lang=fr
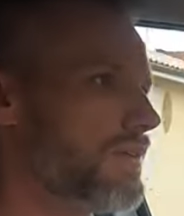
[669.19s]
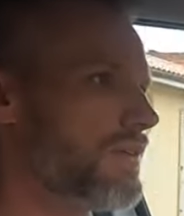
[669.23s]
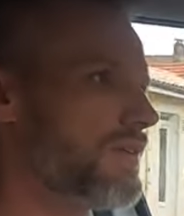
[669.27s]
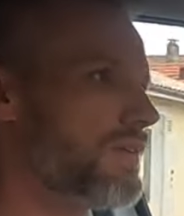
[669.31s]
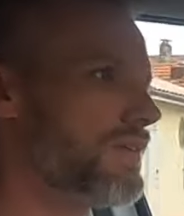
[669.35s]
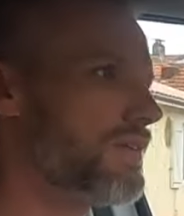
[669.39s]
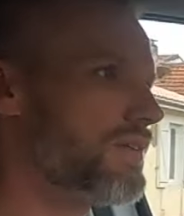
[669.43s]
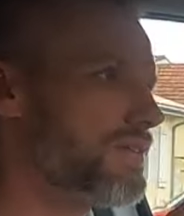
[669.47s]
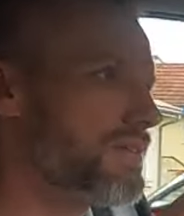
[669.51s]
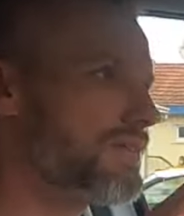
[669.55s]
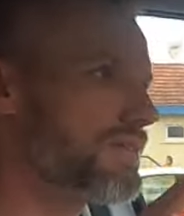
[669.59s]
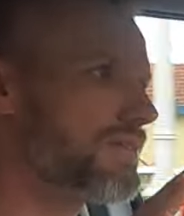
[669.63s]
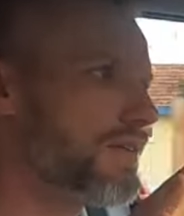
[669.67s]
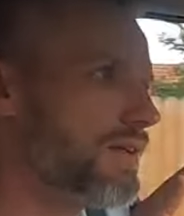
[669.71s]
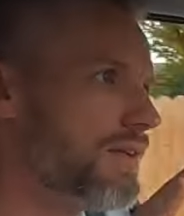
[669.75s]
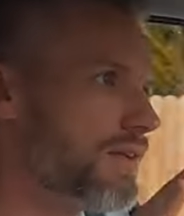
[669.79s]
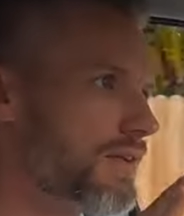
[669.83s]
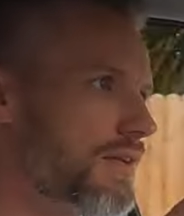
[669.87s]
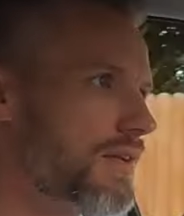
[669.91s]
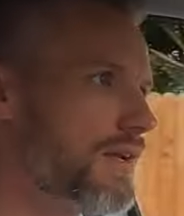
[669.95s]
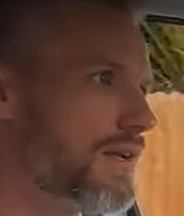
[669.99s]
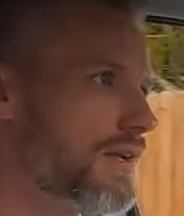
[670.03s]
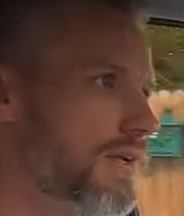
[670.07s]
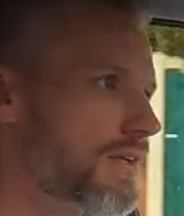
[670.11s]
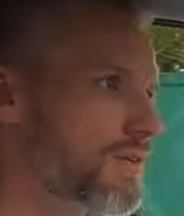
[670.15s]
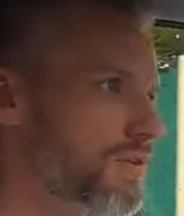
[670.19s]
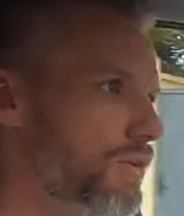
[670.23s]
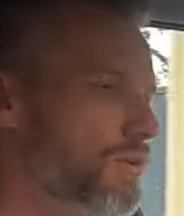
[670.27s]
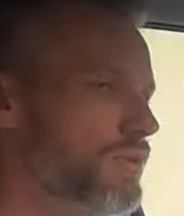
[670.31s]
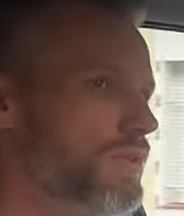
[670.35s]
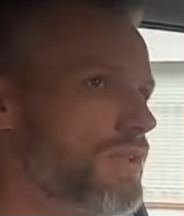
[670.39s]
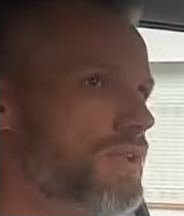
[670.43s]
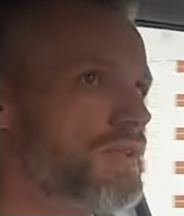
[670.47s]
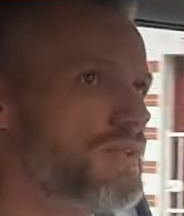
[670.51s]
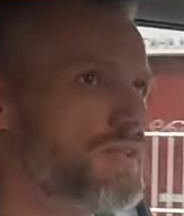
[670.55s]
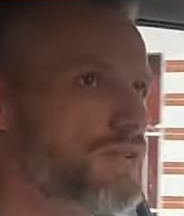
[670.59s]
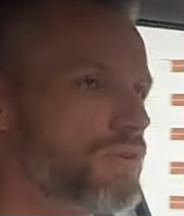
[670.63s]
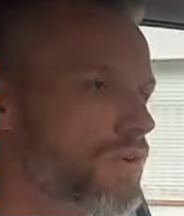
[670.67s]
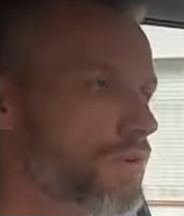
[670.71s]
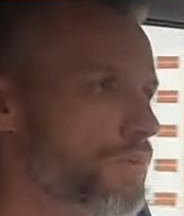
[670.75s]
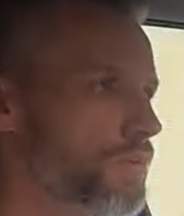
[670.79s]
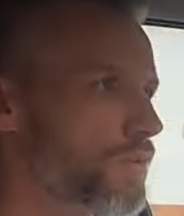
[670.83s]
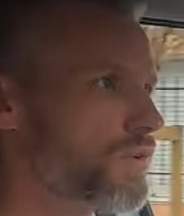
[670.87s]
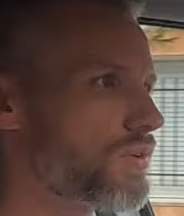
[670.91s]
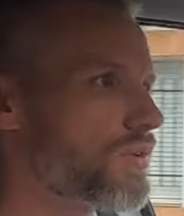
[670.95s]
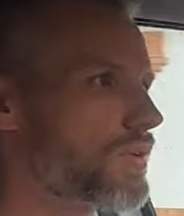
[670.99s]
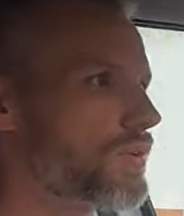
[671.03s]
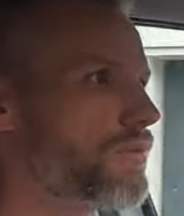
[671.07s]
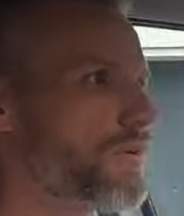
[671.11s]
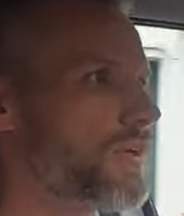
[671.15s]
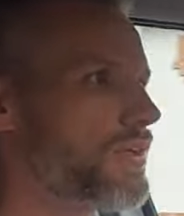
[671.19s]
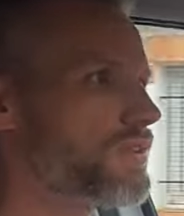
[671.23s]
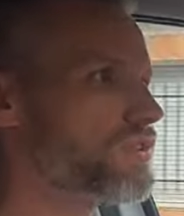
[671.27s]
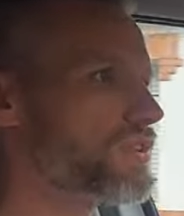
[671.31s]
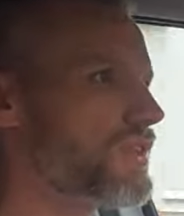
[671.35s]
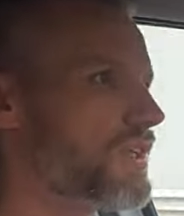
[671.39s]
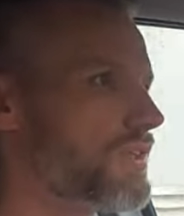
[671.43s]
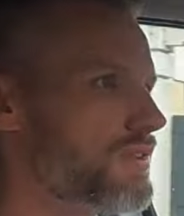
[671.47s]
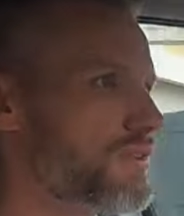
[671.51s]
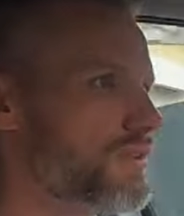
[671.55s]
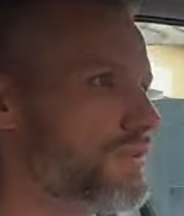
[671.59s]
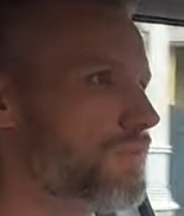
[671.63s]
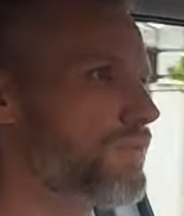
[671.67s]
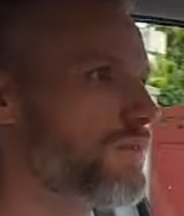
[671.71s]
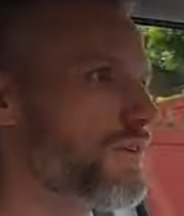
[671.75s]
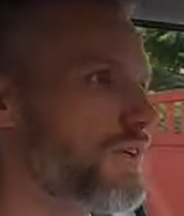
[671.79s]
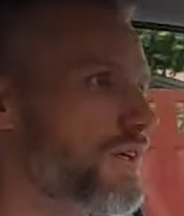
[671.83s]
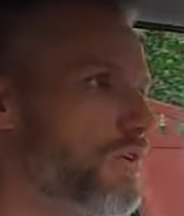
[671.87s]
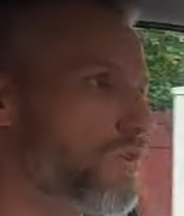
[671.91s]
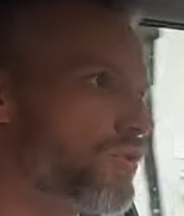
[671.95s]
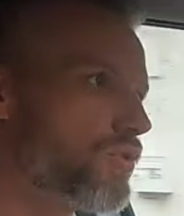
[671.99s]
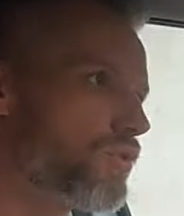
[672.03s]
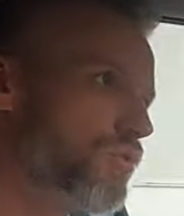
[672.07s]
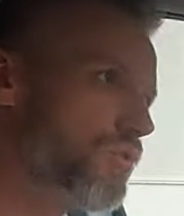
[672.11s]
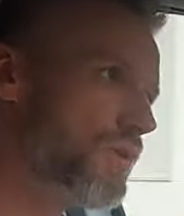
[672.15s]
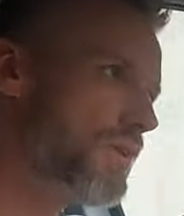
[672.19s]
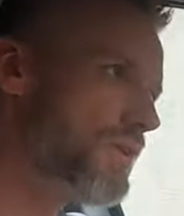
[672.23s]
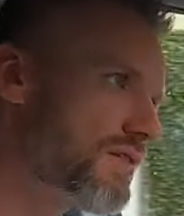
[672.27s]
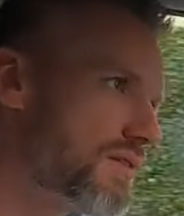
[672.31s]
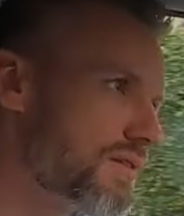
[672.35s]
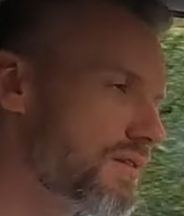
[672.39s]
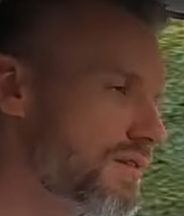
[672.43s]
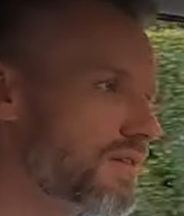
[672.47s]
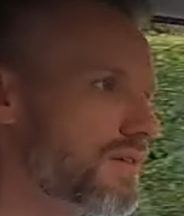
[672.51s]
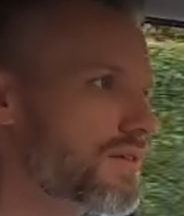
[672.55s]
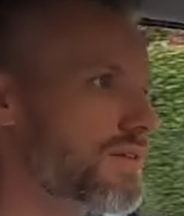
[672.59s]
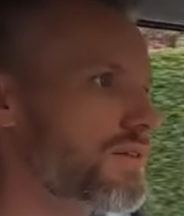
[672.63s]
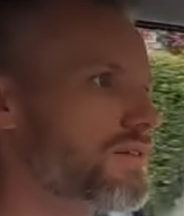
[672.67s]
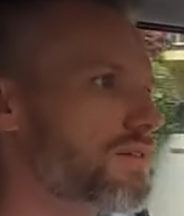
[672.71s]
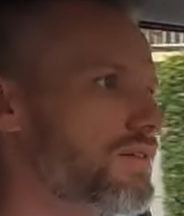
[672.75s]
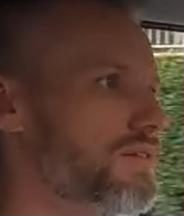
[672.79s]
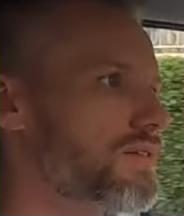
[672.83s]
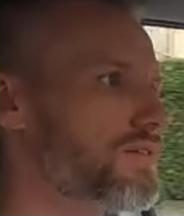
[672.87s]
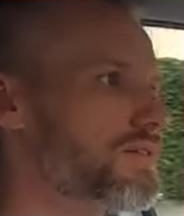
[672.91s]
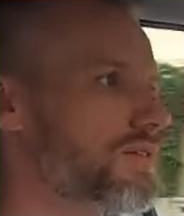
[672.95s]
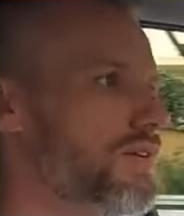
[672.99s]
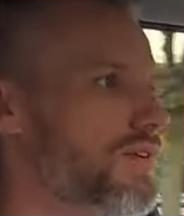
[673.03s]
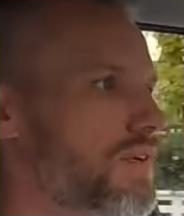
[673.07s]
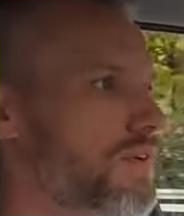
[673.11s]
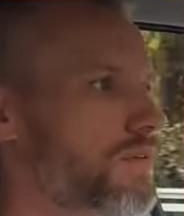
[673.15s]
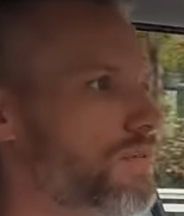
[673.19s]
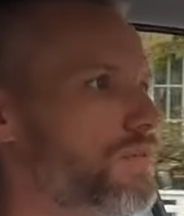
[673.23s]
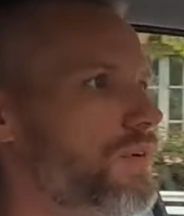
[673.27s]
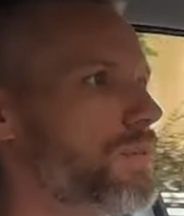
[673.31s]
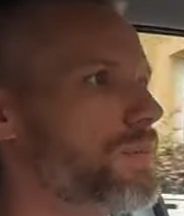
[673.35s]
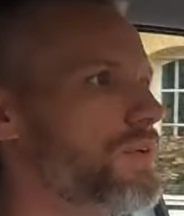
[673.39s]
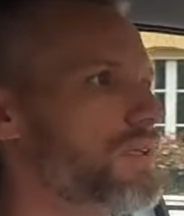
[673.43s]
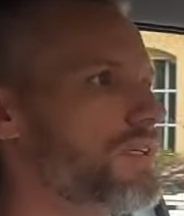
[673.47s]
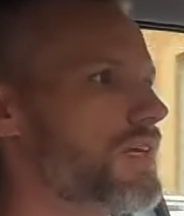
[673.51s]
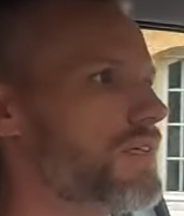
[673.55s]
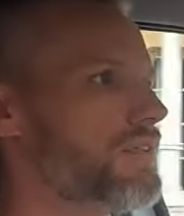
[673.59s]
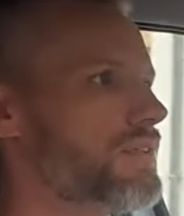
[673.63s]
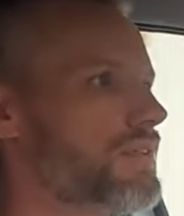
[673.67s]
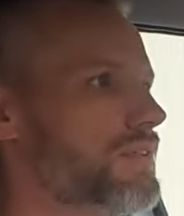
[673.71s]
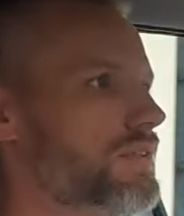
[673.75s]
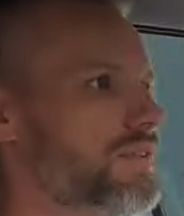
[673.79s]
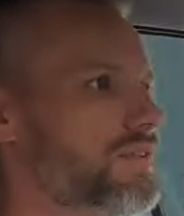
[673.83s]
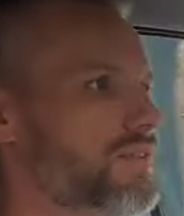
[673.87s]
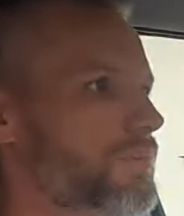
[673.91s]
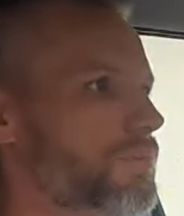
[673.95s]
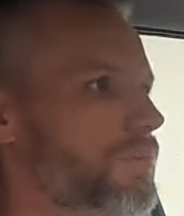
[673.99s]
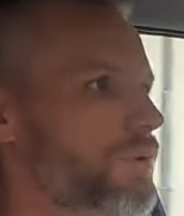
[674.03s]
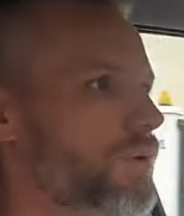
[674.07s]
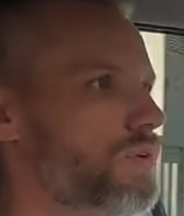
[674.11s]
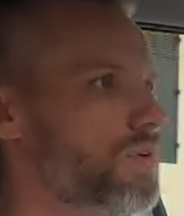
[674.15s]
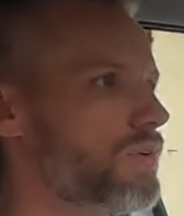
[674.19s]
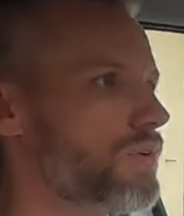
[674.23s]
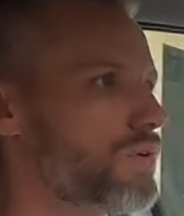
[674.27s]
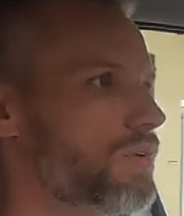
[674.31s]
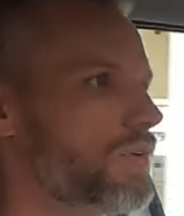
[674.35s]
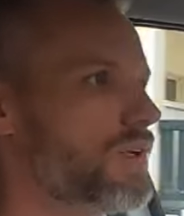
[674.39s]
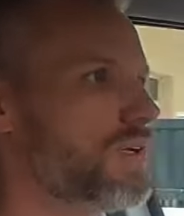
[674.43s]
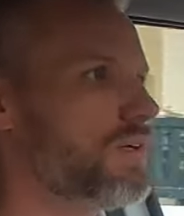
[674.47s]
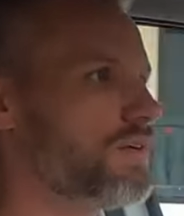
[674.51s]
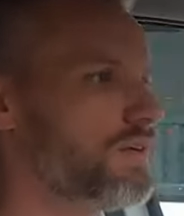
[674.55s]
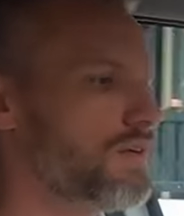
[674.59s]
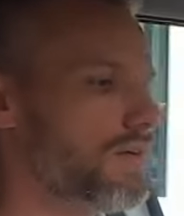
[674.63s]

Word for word: c'est l'électronique qui augmente le frein régénératif, et ensuite, c'est le frein mécanique qui prend le relais.